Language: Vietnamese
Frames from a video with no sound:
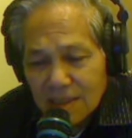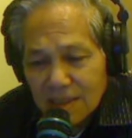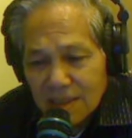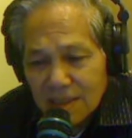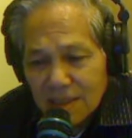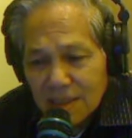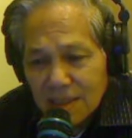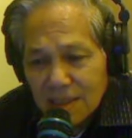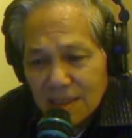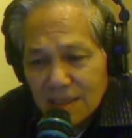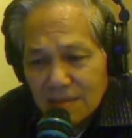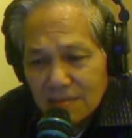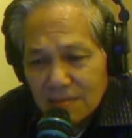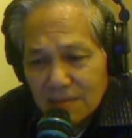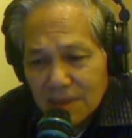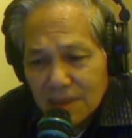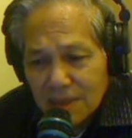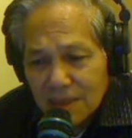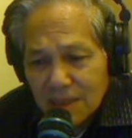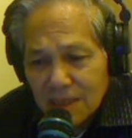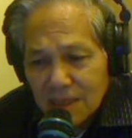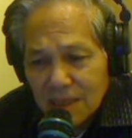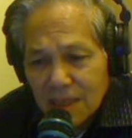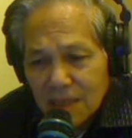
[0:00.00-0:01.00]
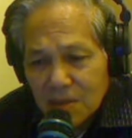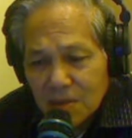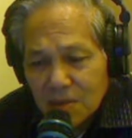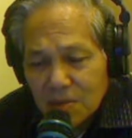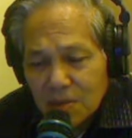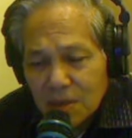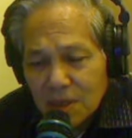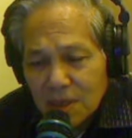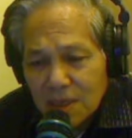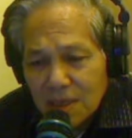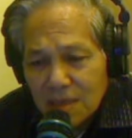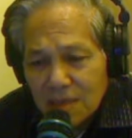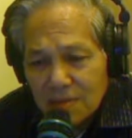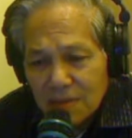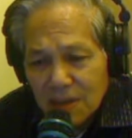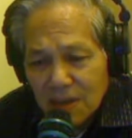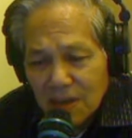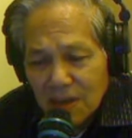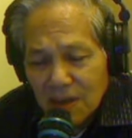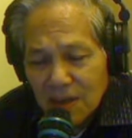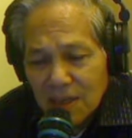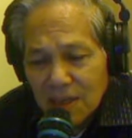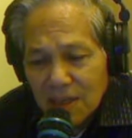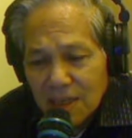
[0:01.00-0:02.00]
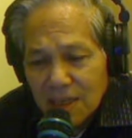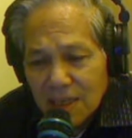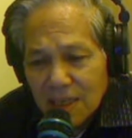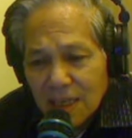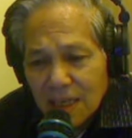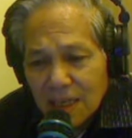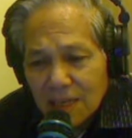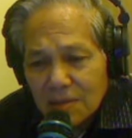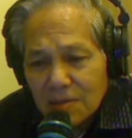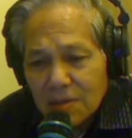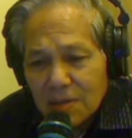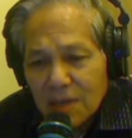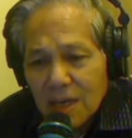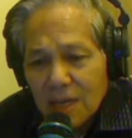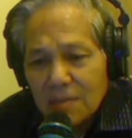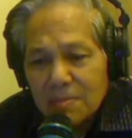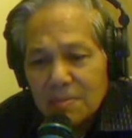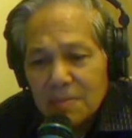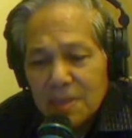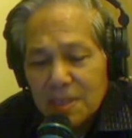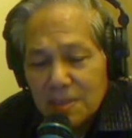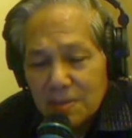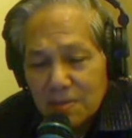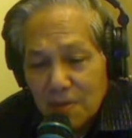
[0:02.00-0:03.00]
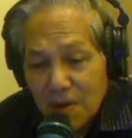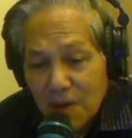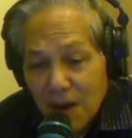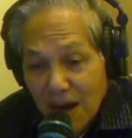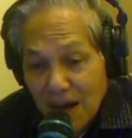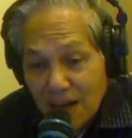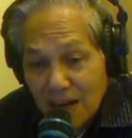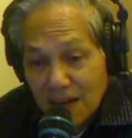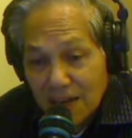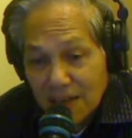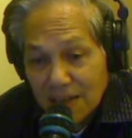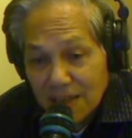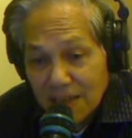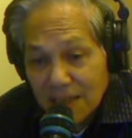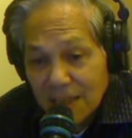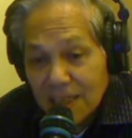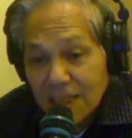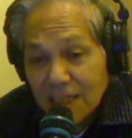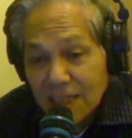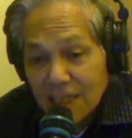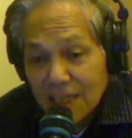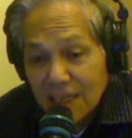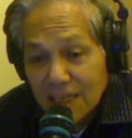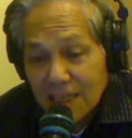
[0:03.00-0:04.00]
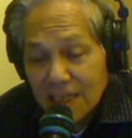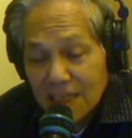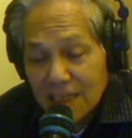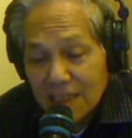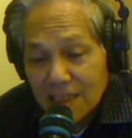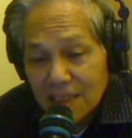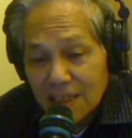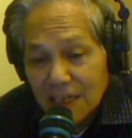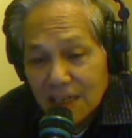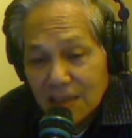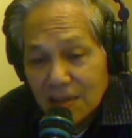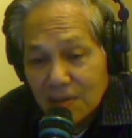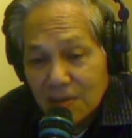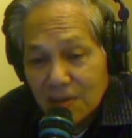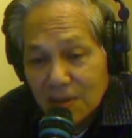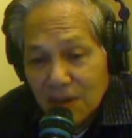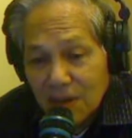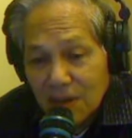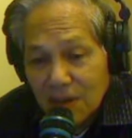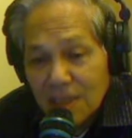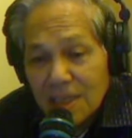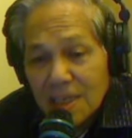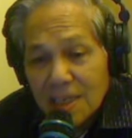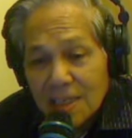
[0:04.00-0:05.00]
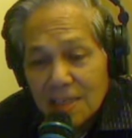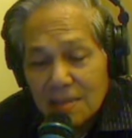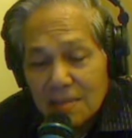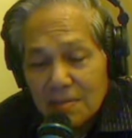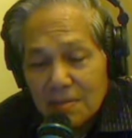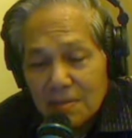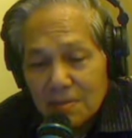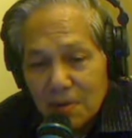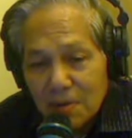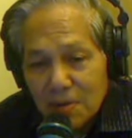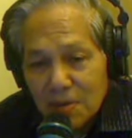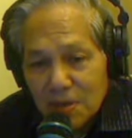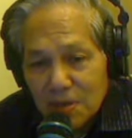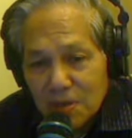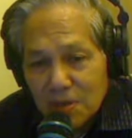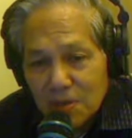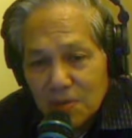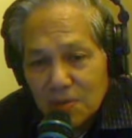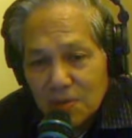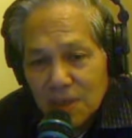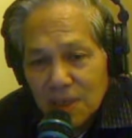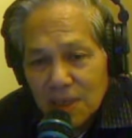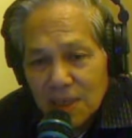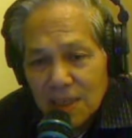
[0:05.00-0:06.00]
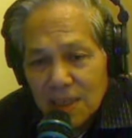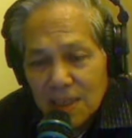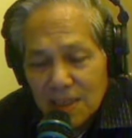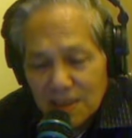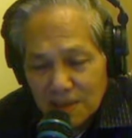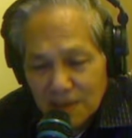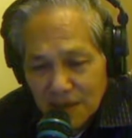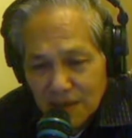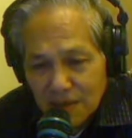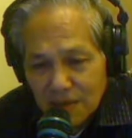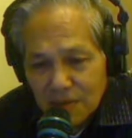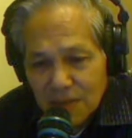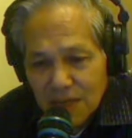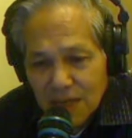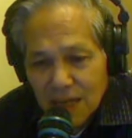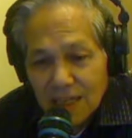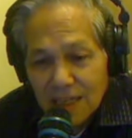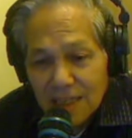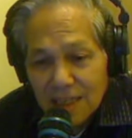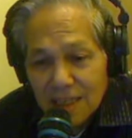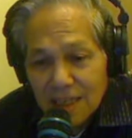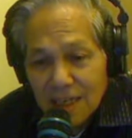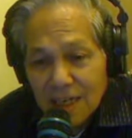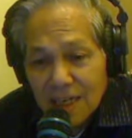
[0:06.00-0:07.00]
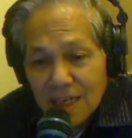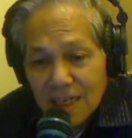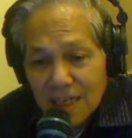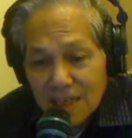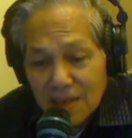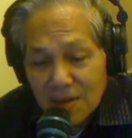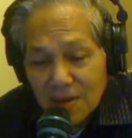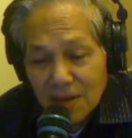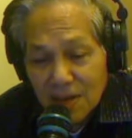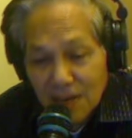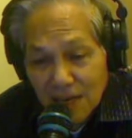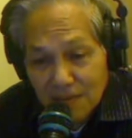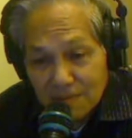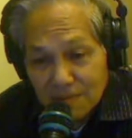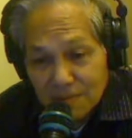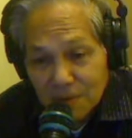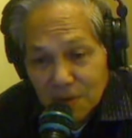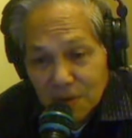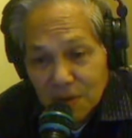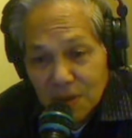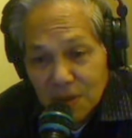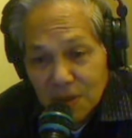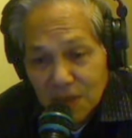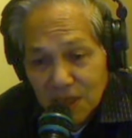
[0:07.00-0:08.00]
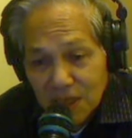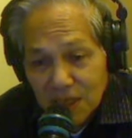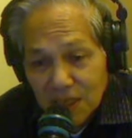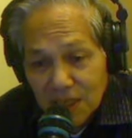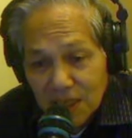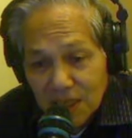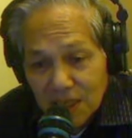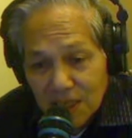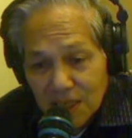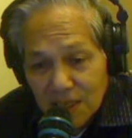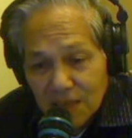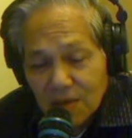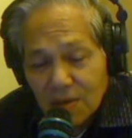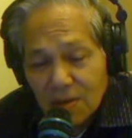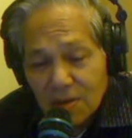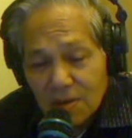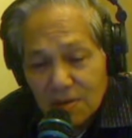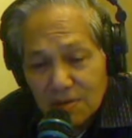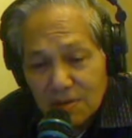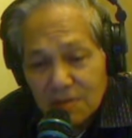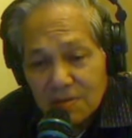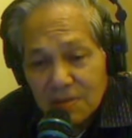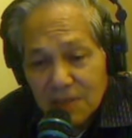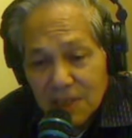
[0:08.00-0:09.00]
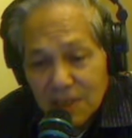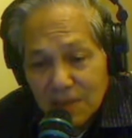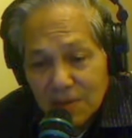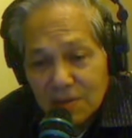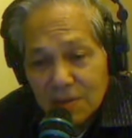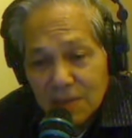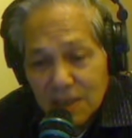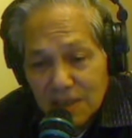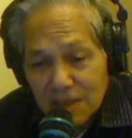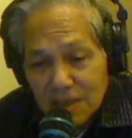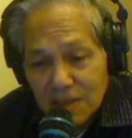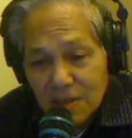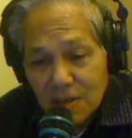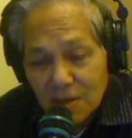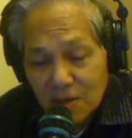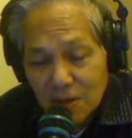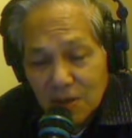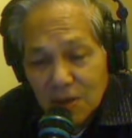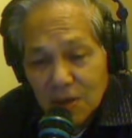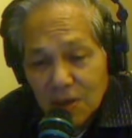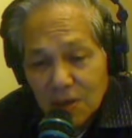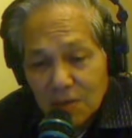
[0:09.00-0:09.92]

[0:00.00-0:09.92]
đứng tức là chúng nó đưa vào đó để chúng hợp thức hóa cái cái cái chương trình chúng đó nhưng mà vô hình chung á, cộng sản sẽ lấy cái đó làm tuyên truyền đối với về trong nước cho nghị quyết